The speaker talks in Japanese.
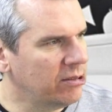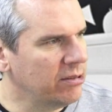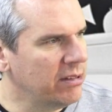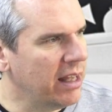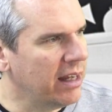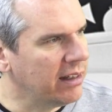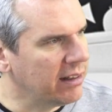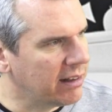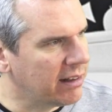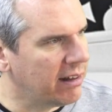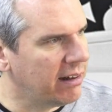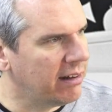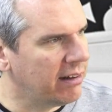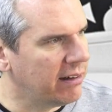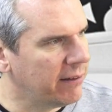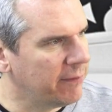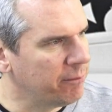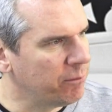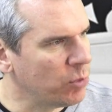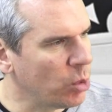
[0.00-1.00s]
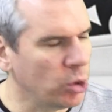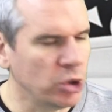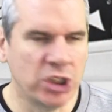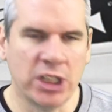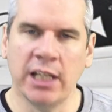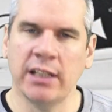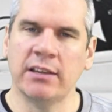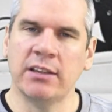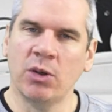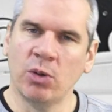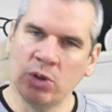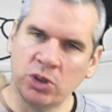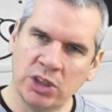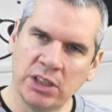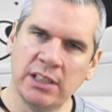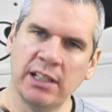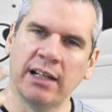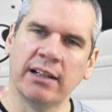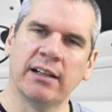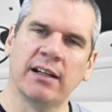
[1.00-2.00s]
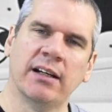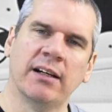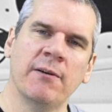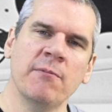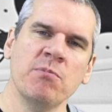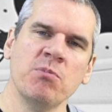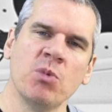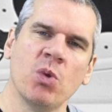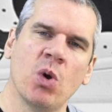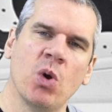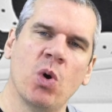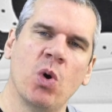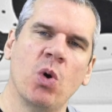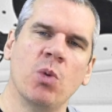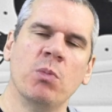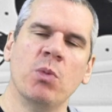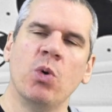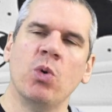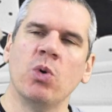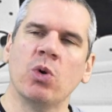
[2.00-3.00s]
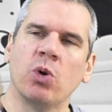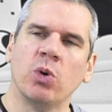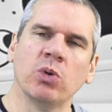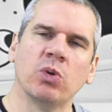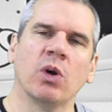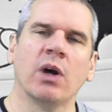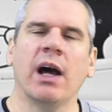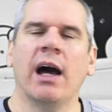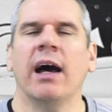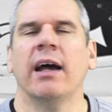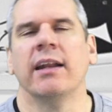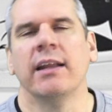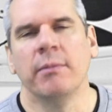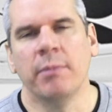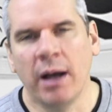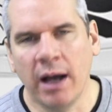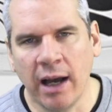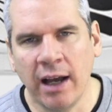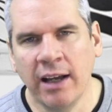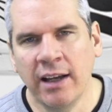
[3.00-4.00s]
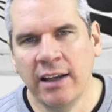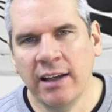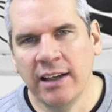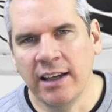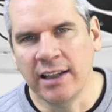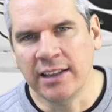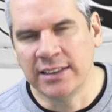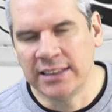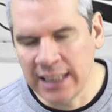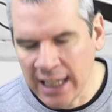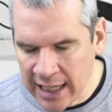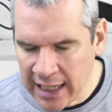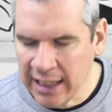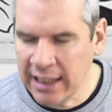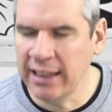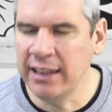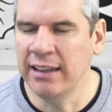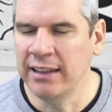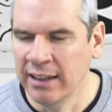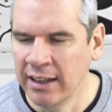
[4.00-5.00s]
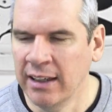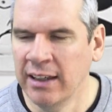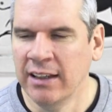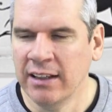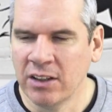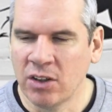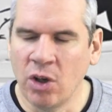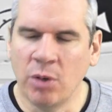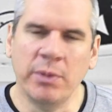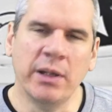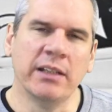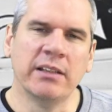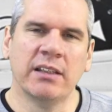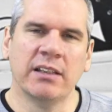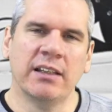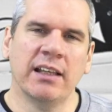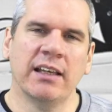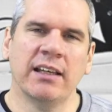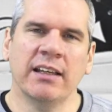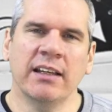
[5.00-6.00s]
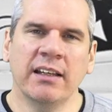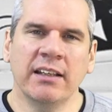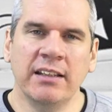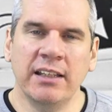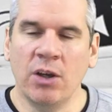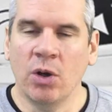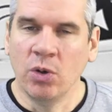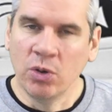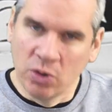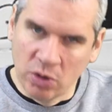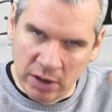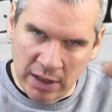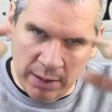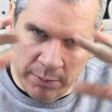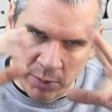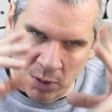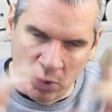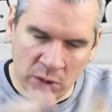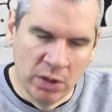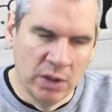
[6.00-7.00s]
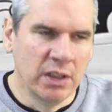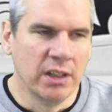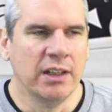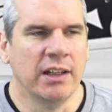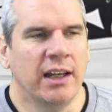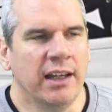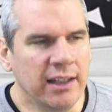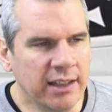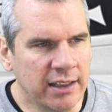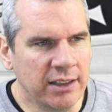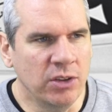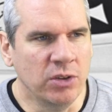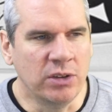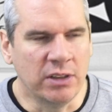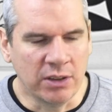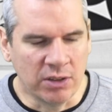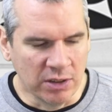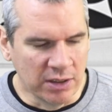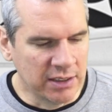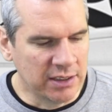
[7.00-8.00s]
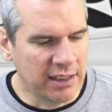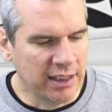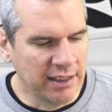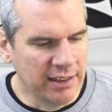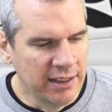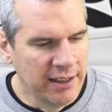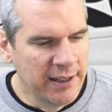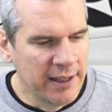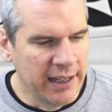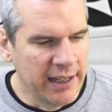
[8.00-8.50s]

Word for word: なんか教えてほしい、なんか思うことがあれば、ぜひコメントで、日本語でも、言ってください。